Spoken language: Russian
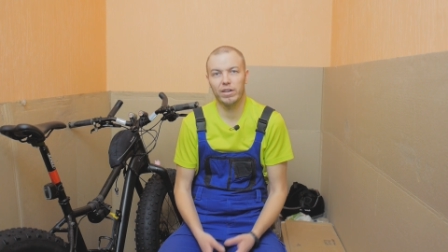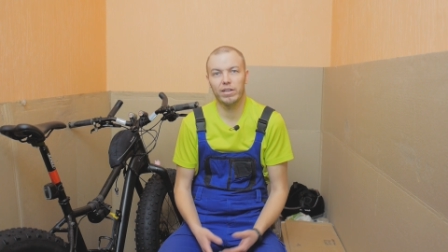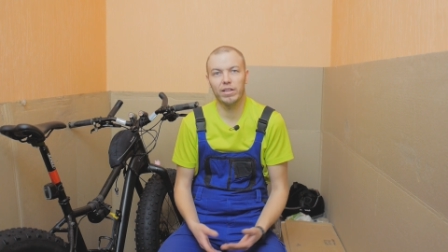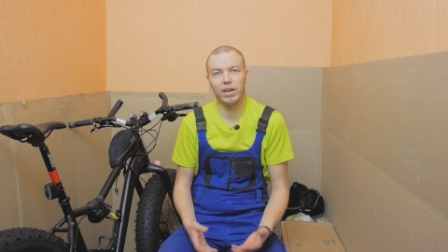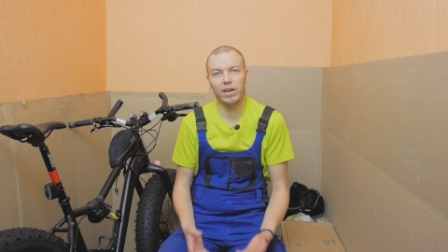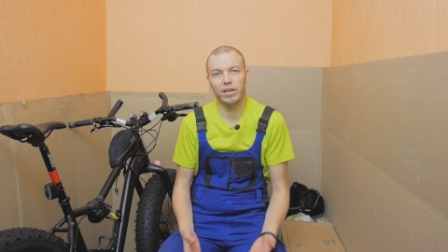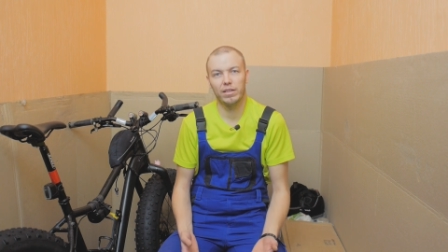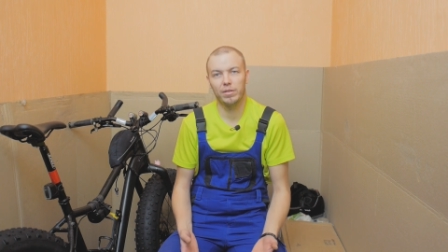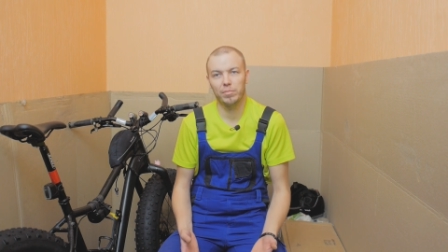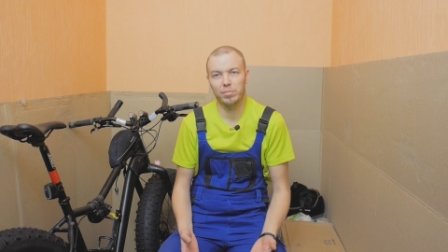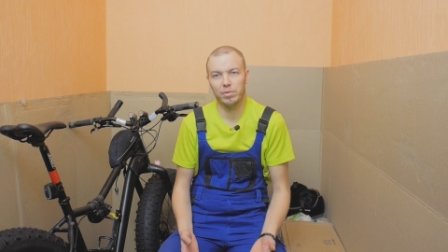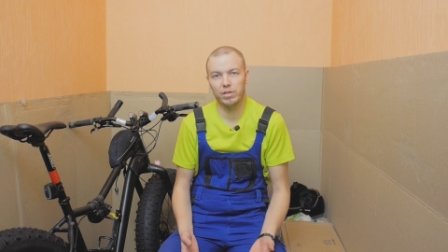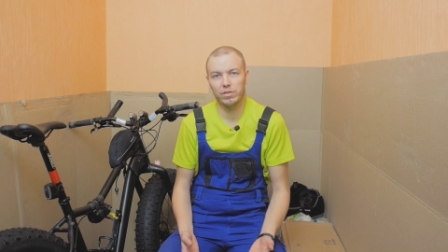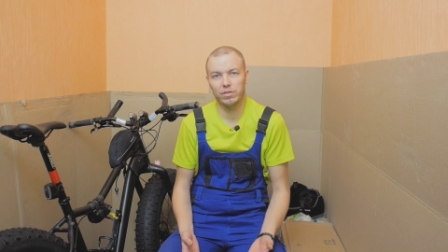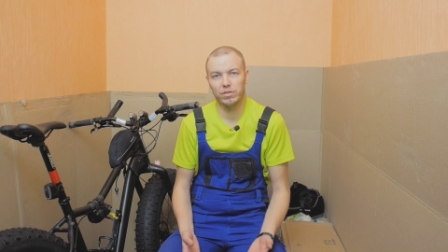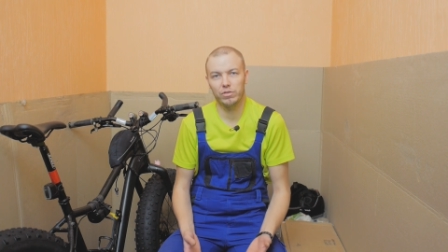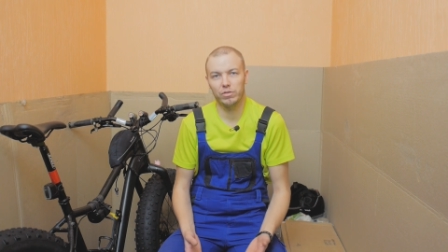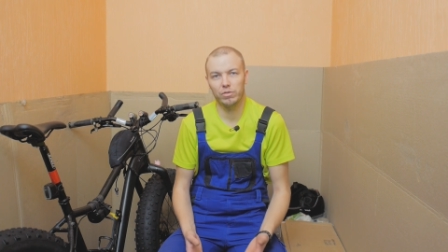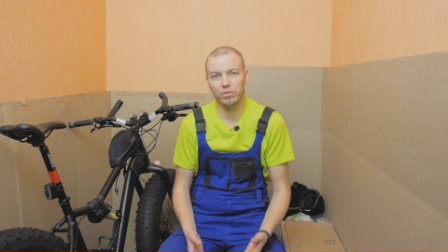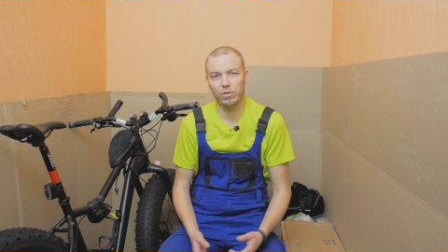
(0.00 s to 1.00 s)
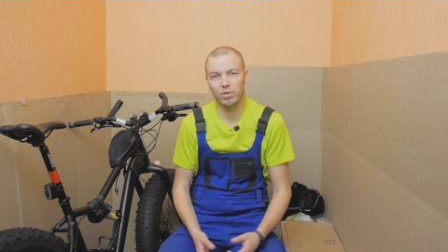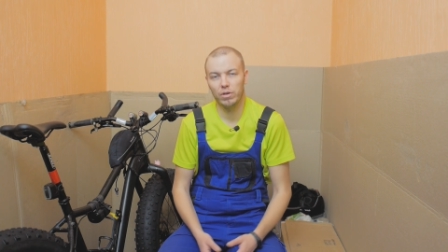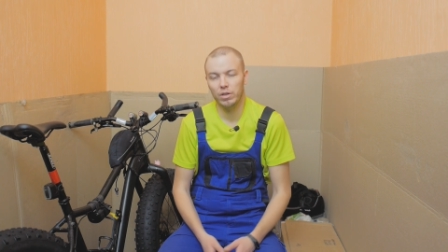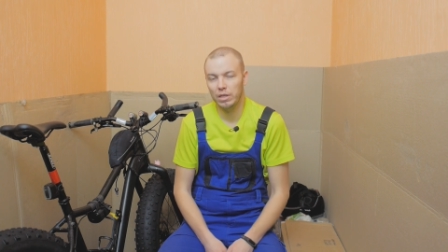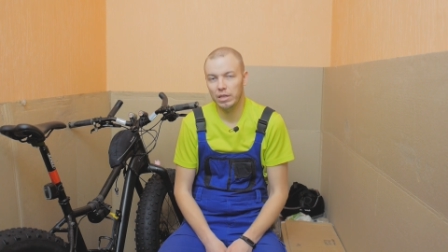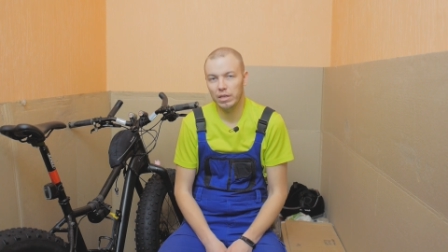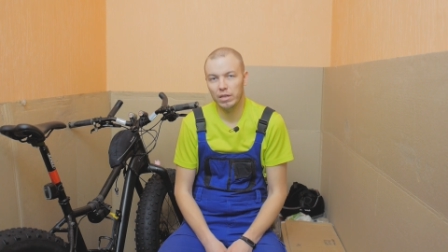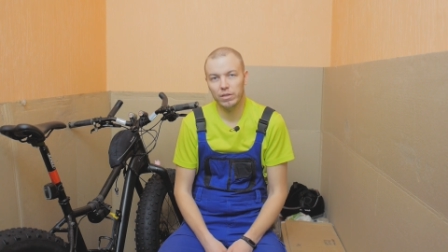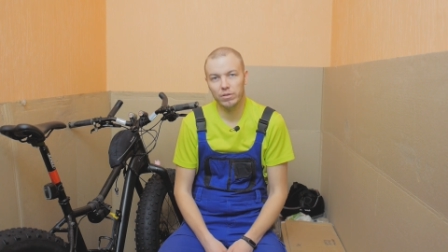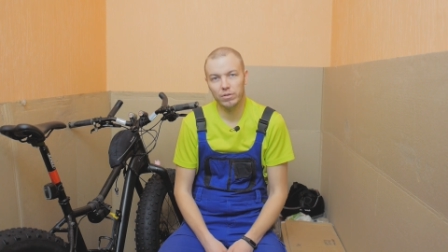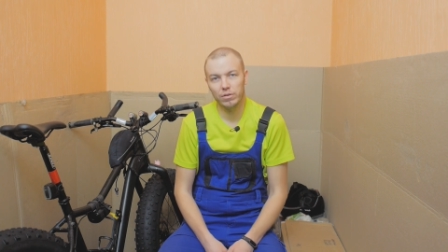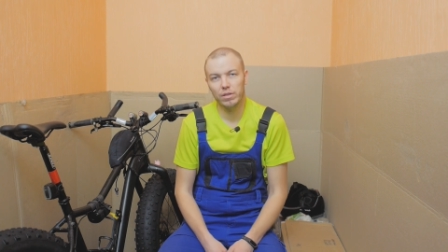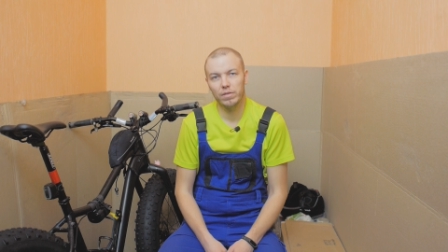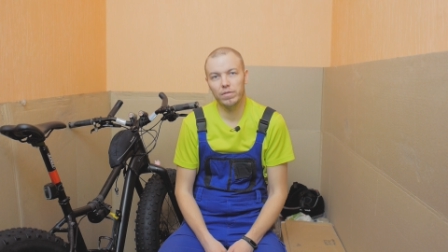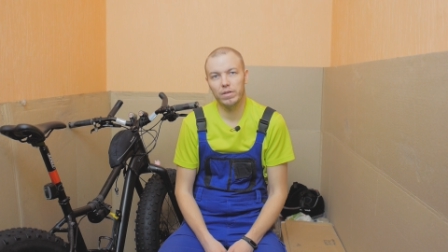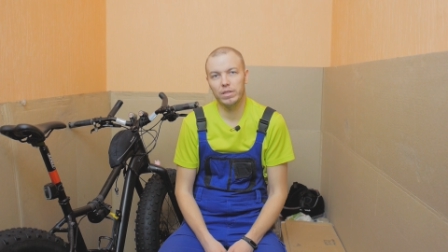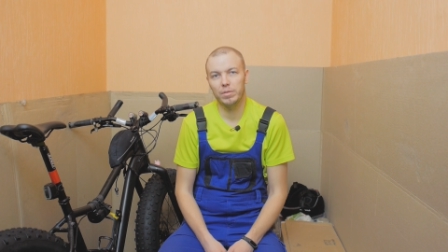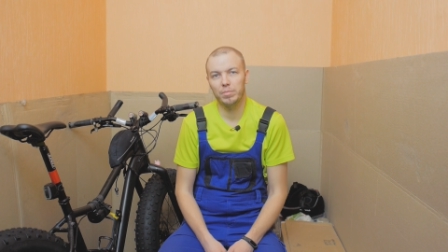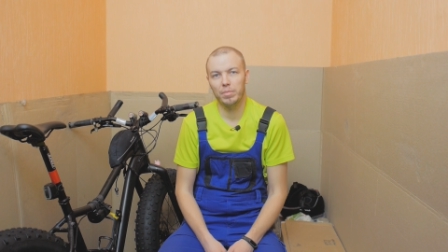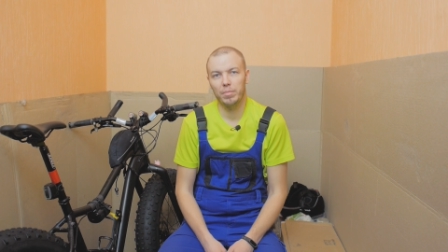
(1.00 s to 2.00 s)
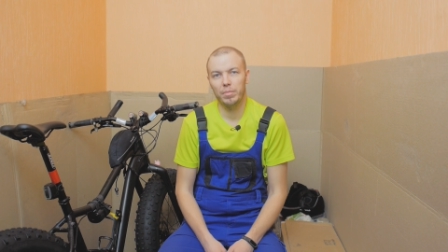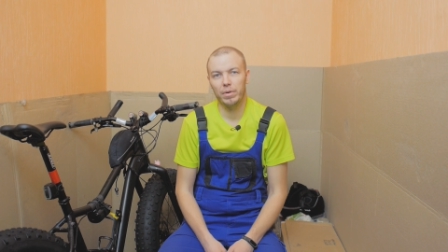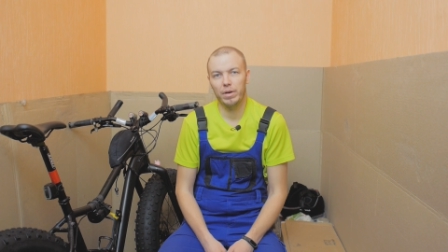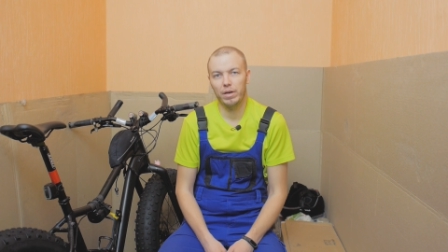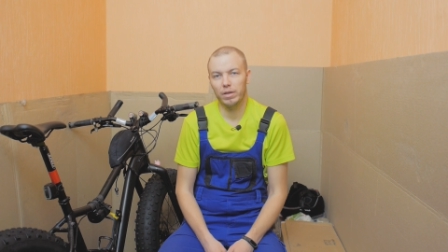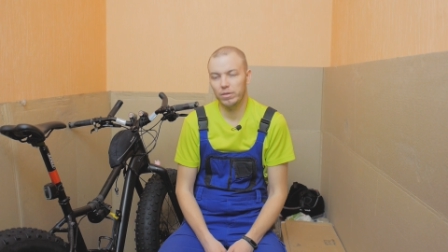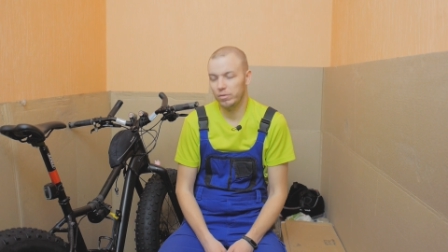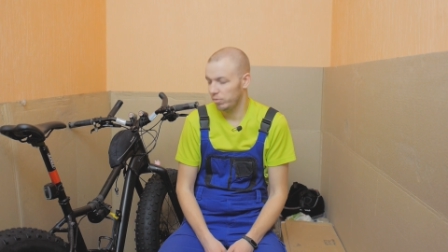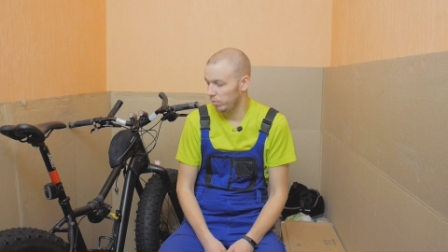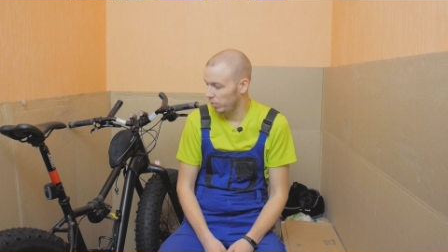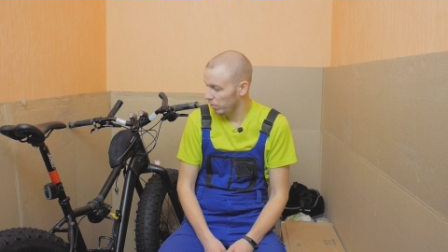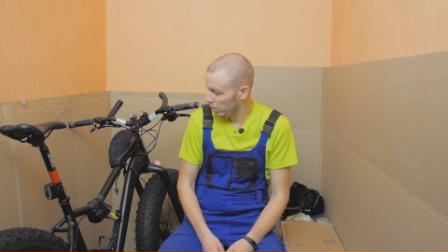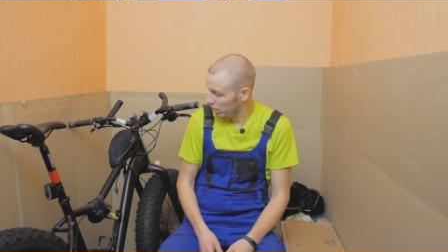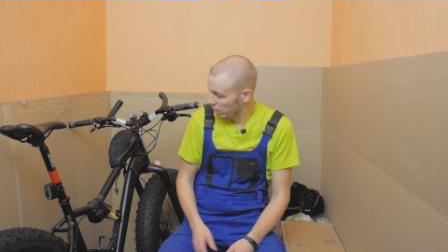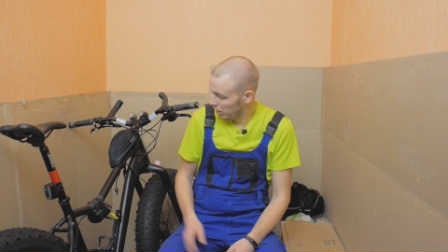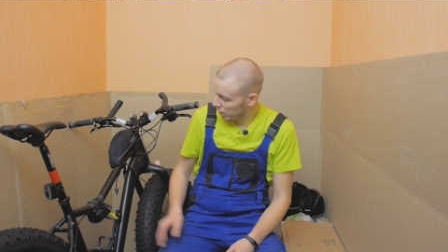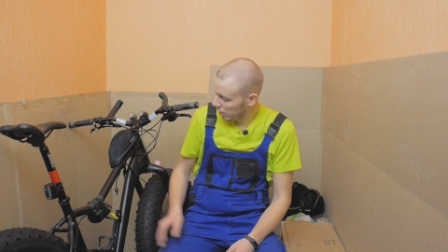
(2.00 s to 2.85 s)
когда это произошло. Но давайте по порядку.